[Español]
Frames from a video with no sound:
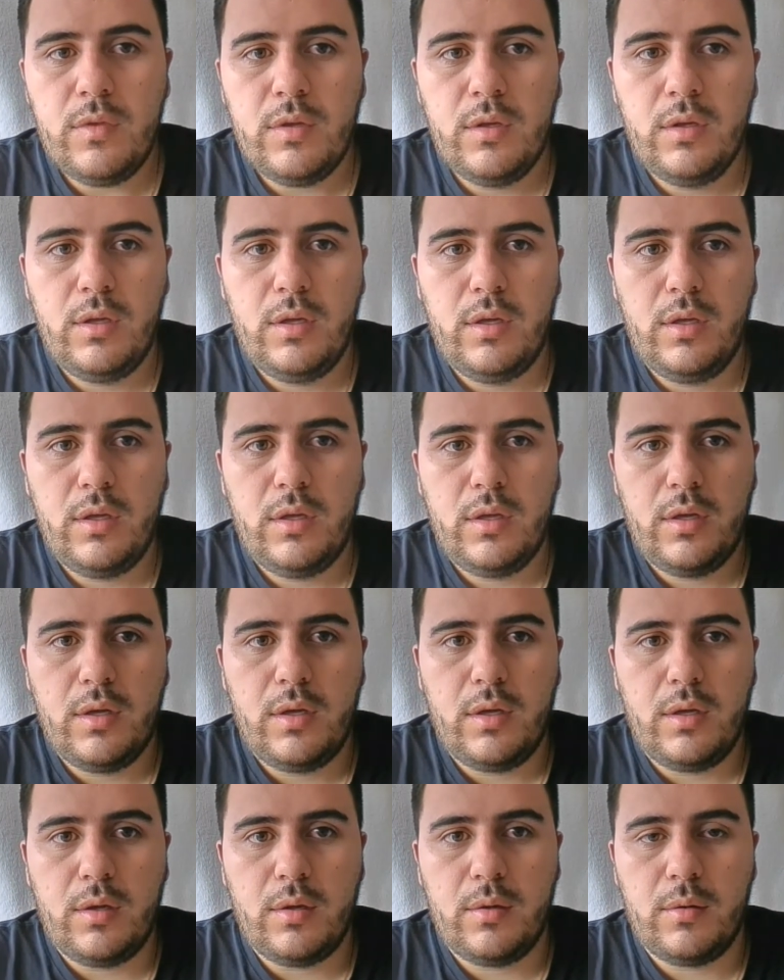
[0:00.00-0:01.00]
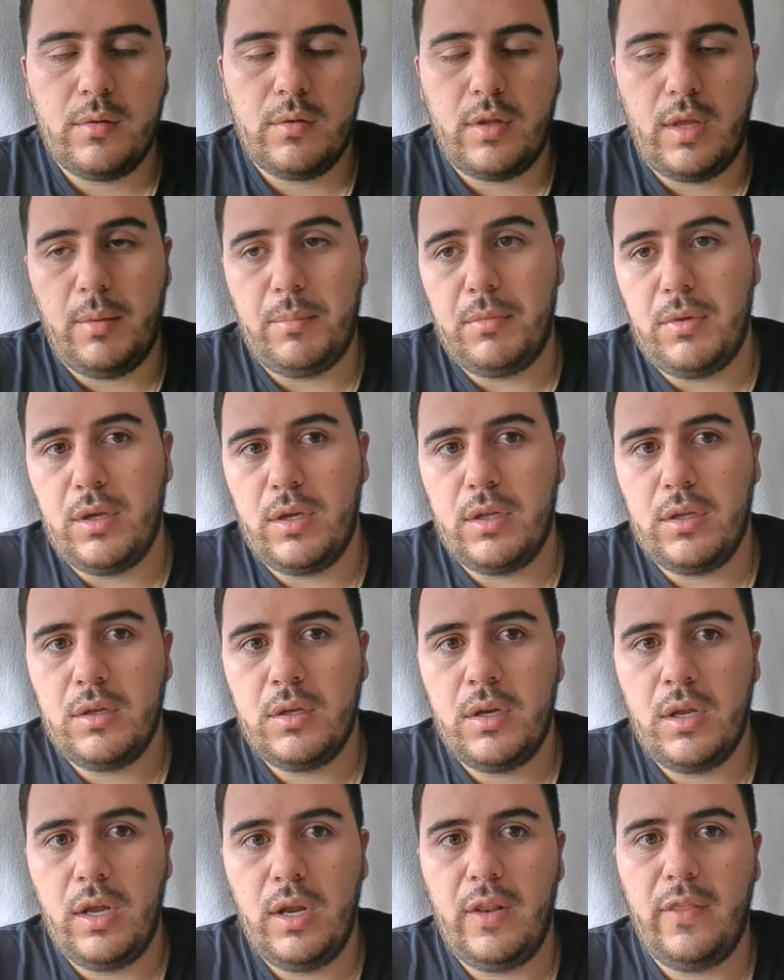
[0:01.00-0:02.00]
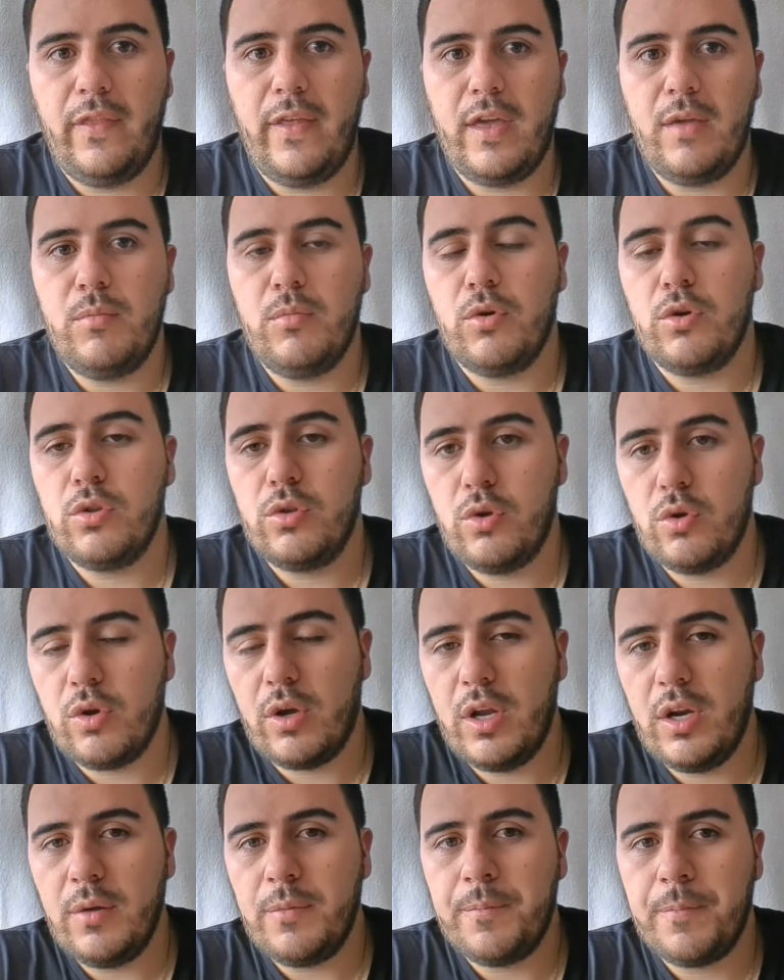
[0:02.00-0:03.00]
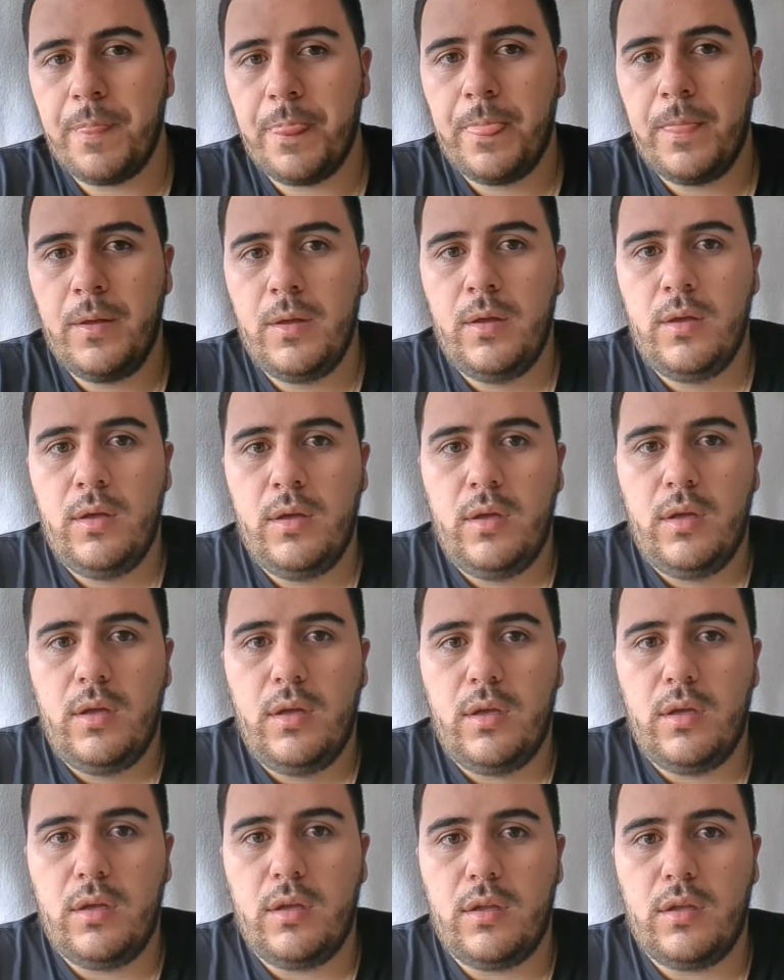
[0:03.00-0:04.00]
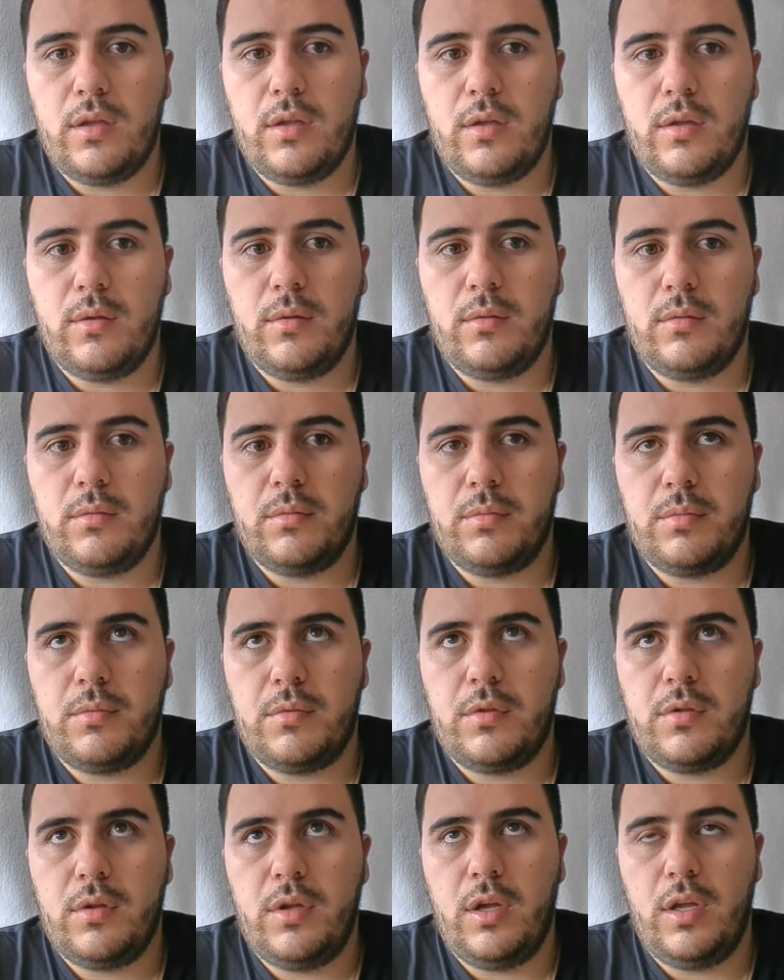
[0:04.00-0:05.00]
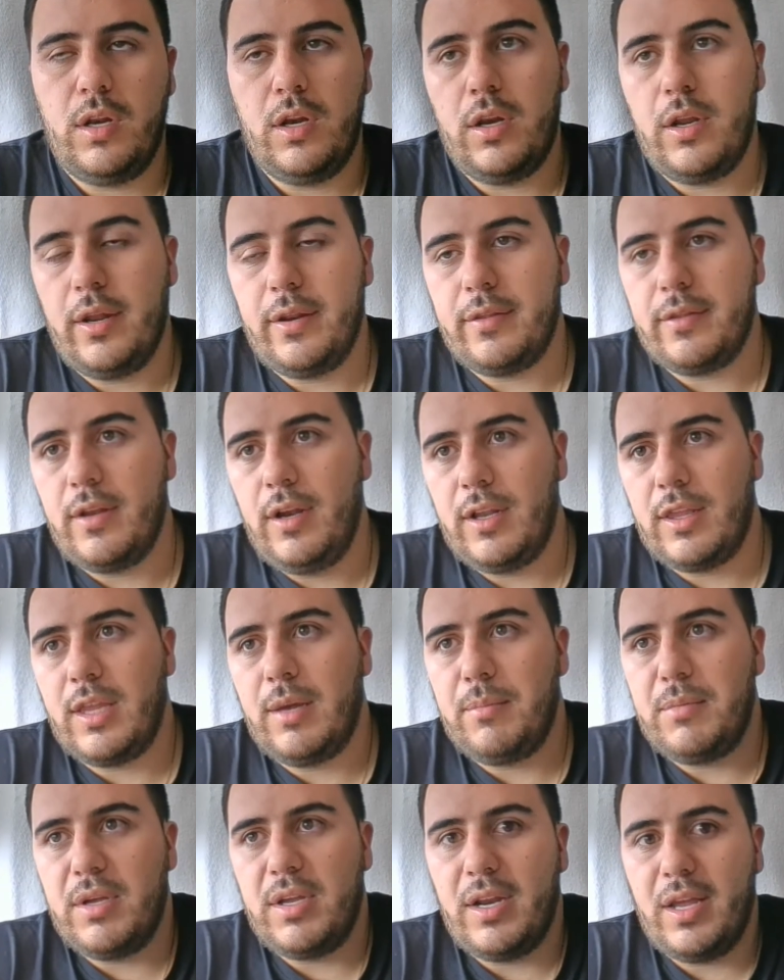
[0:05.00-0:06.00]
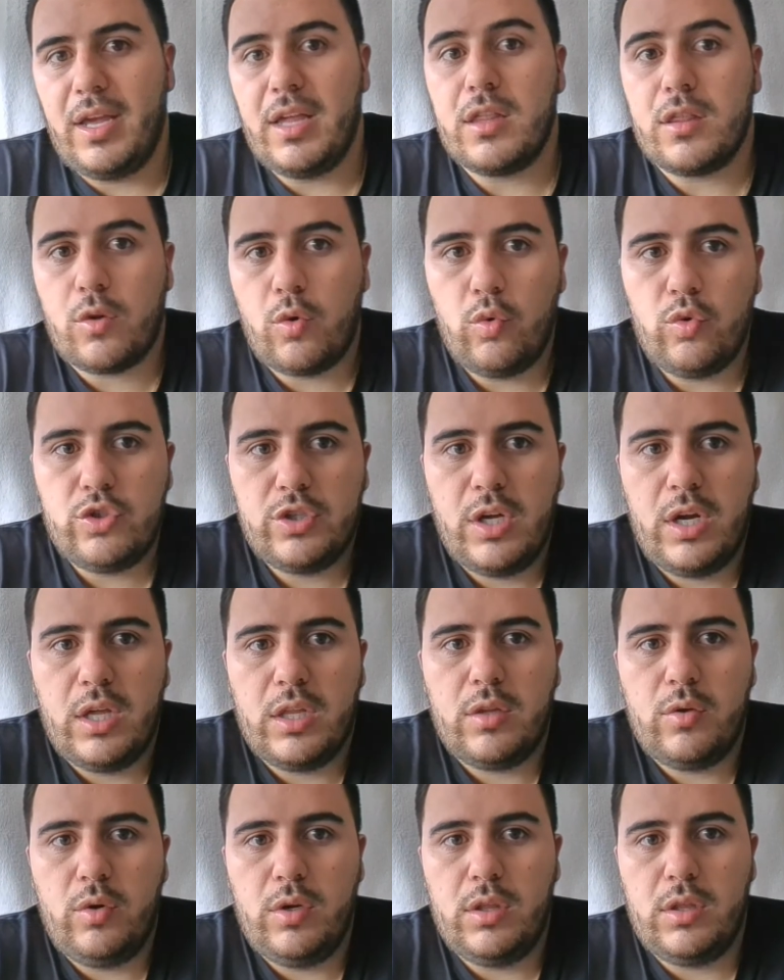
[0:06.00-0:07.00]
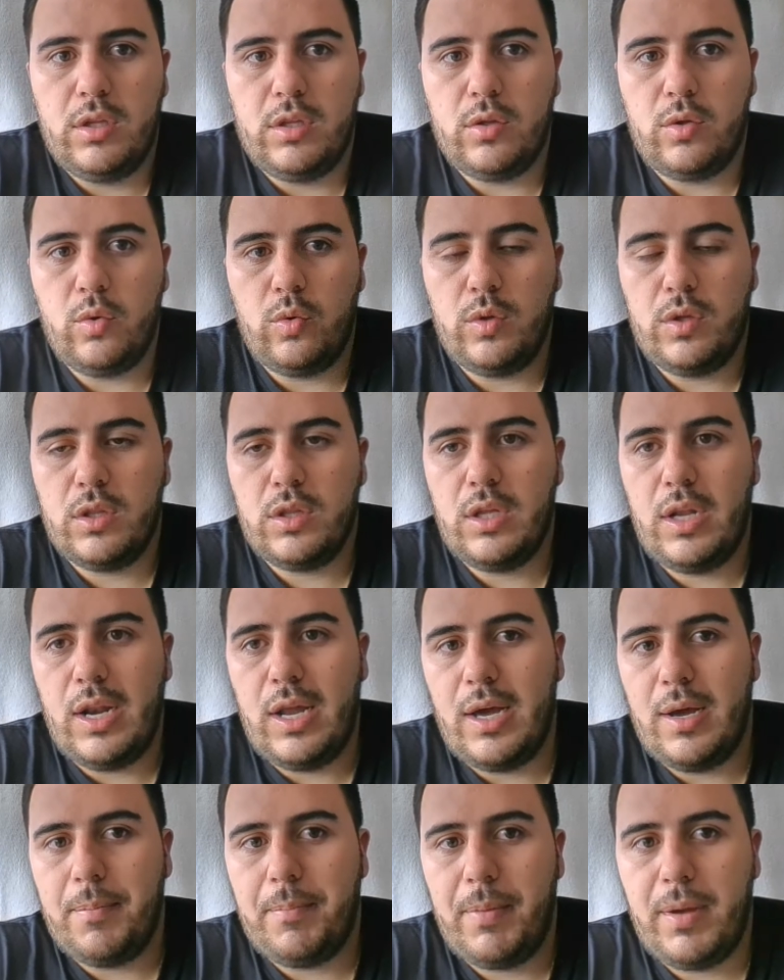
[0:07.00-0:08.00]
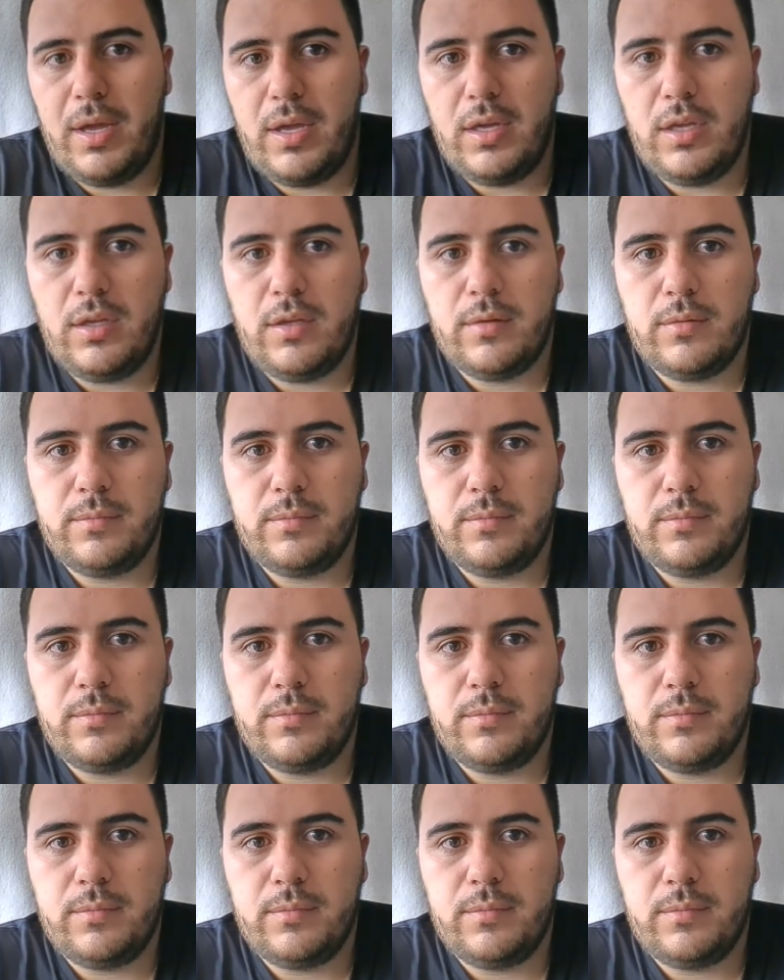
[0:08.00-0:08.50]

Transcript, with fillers: Eh, también el Daimler Docker. Eh, él, también escucha las solicitudes de la API